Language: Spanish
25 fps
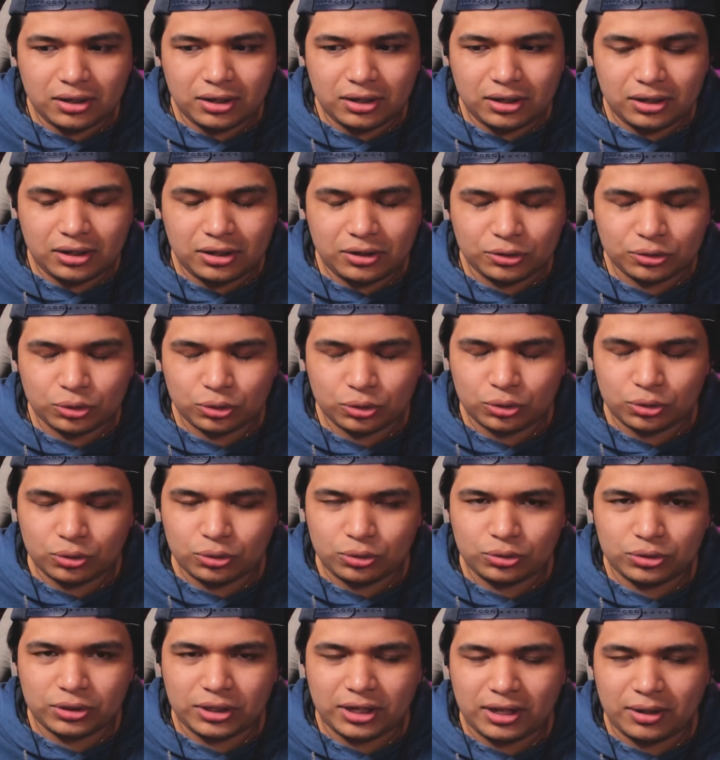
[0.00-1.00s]
y nosotros
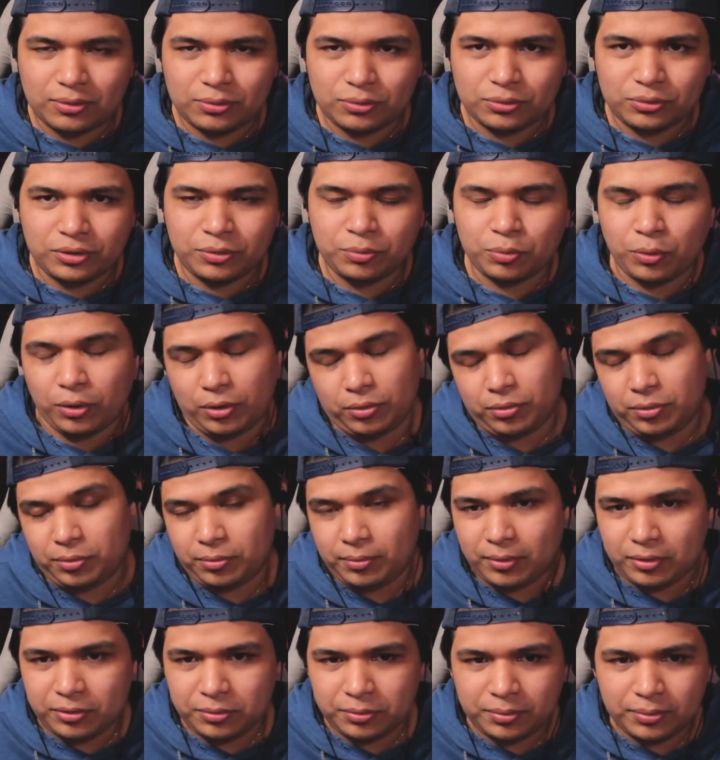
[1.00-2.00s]
nos quedamos. Y bueno,
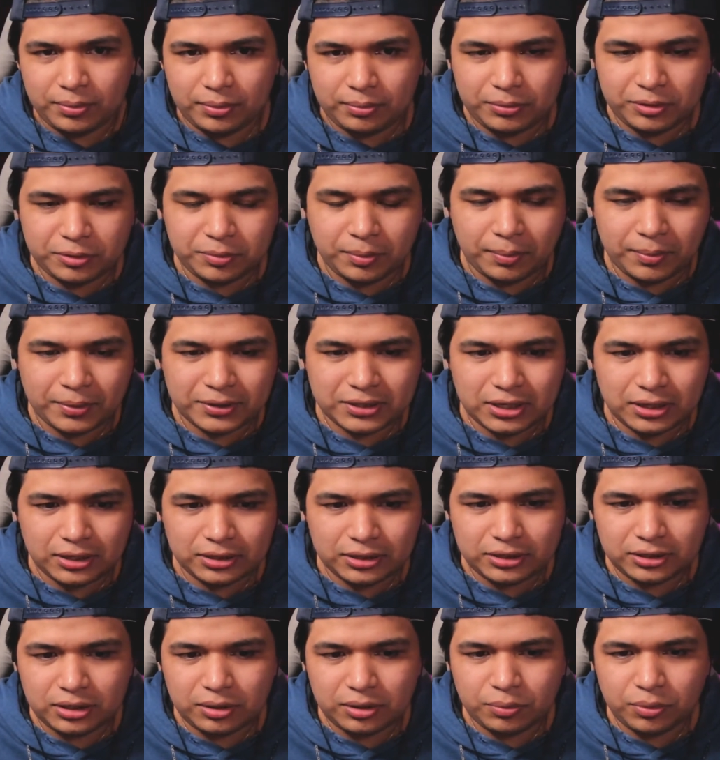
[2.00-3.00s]
mis papás en
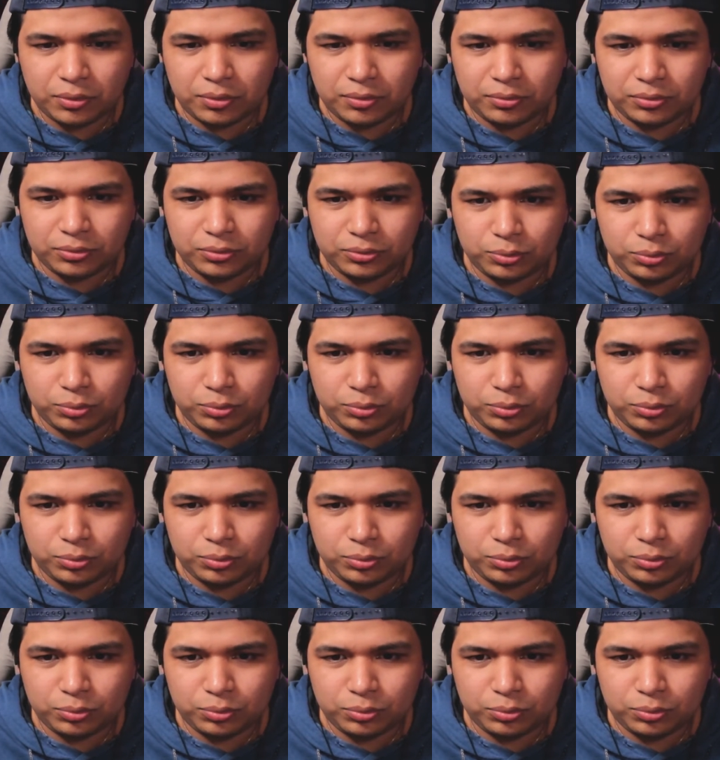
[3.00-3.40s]
ese tiempo,